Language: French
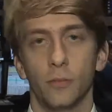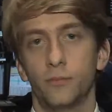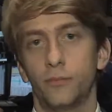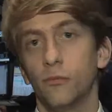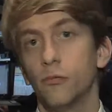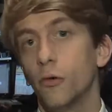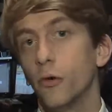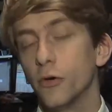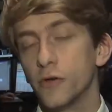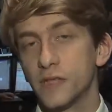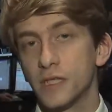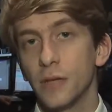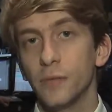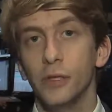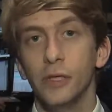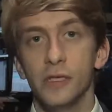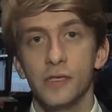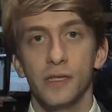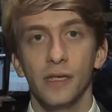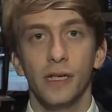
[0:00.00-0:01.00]
pour
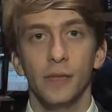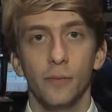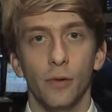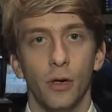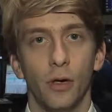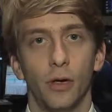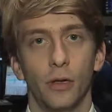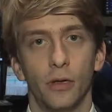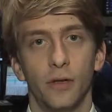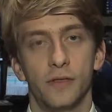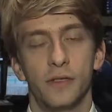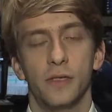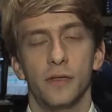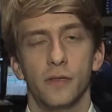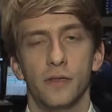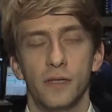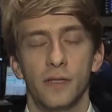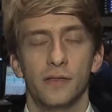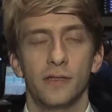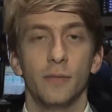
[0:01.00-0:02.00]
stabiliser les,
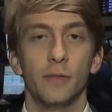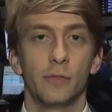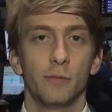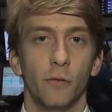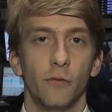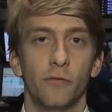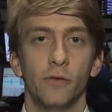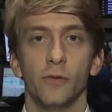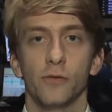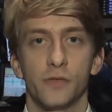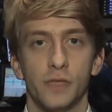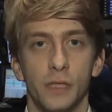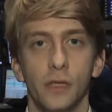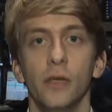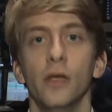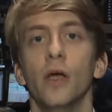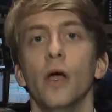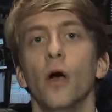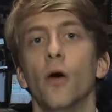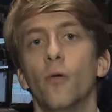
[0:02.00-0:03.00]
les établissements
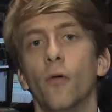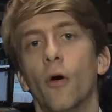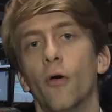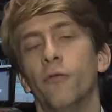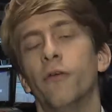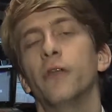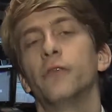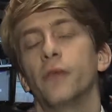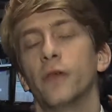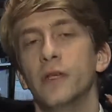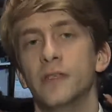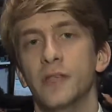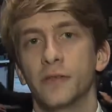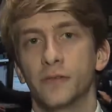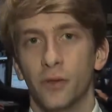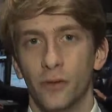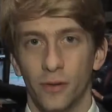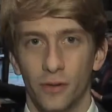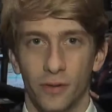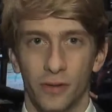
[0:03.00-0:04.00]
financiers. En fait, ils
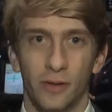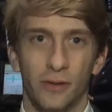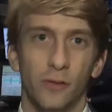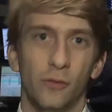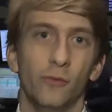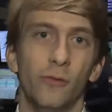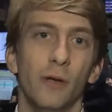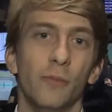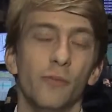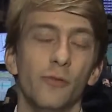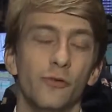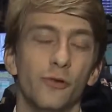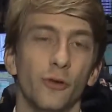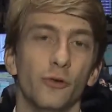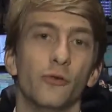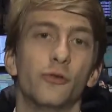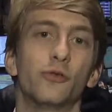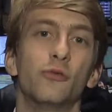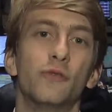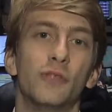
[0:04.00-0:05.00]
attendent de nouvelles
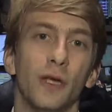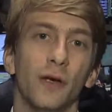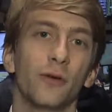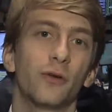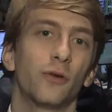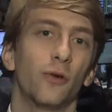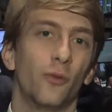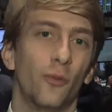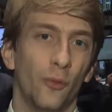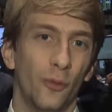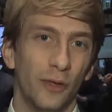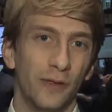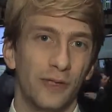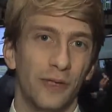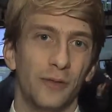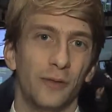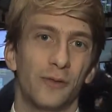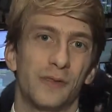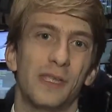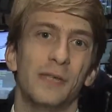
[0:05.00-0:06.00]
mesures de soutien qui ont été
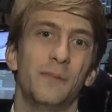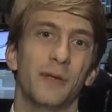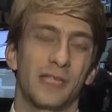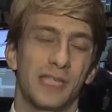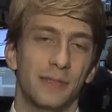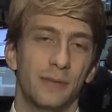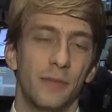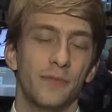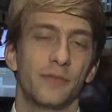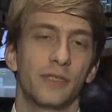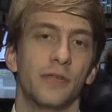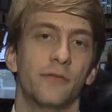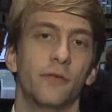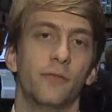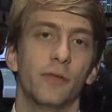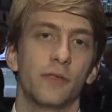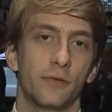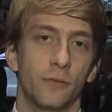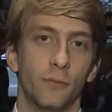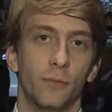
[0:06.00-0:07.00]
annoncées par ces mêmes
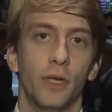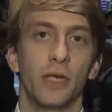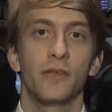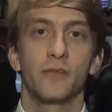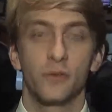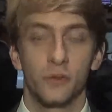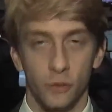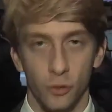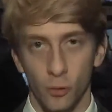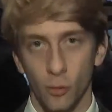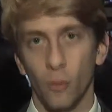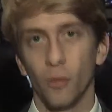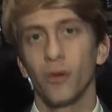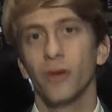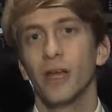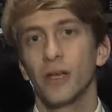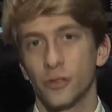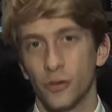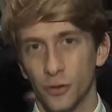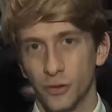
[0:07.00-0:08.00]
informations de presse selon
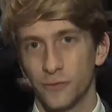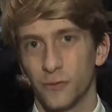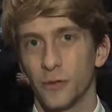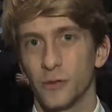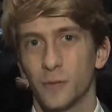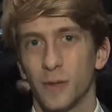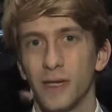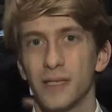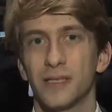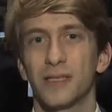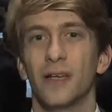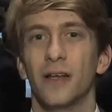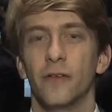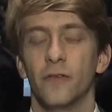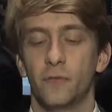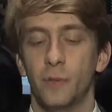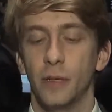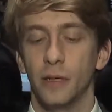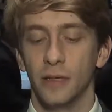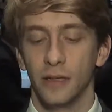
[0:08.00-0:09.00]
l'agence France Presse,
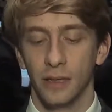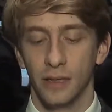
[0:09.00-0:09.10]
l'AFP.